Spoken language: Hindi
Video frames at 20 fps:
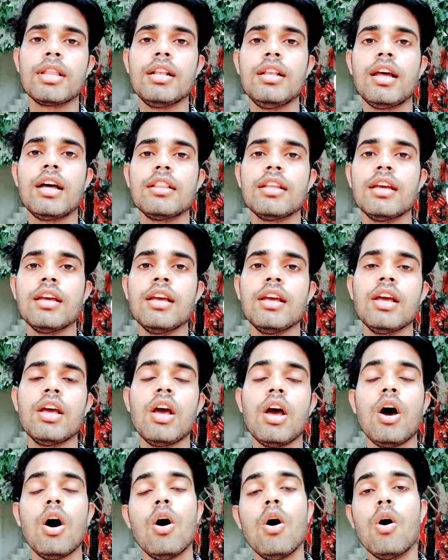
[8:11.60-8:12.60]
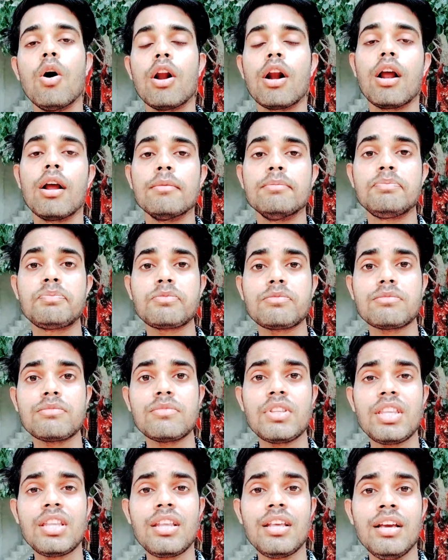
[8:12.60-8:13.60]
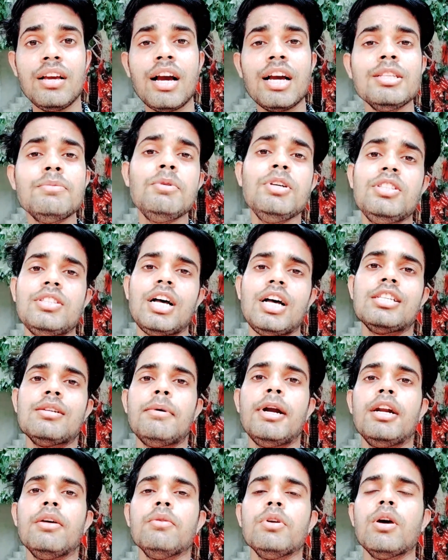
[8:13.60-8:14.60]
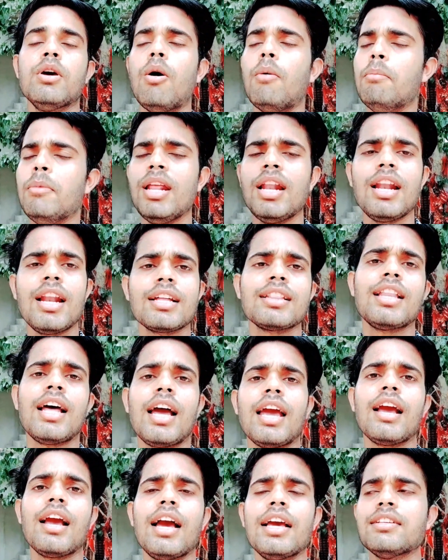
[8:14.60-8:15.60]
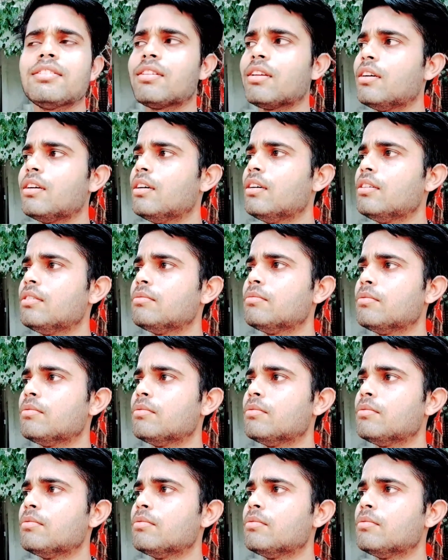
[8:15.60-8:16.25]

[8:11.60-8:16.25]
अपने आप बदल जाते हैं और गाइस बीस साल से बैठी हुई हैं और मेला लगता है गाइस